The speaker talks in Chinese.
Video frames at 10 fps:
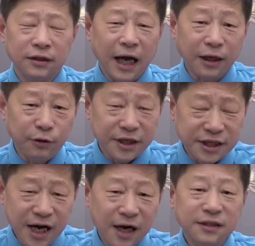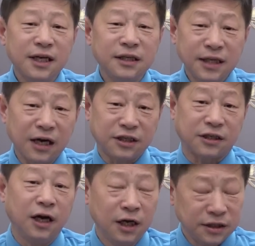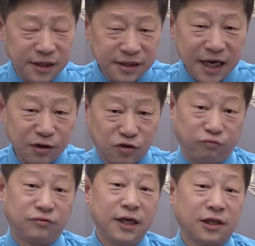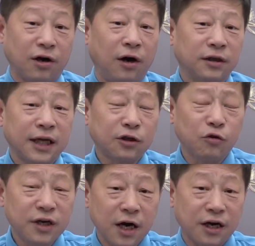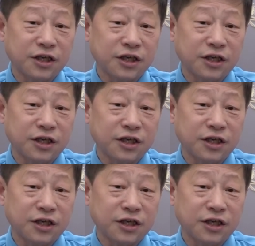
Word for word: 他对江曾当时正在主政时候，他做任何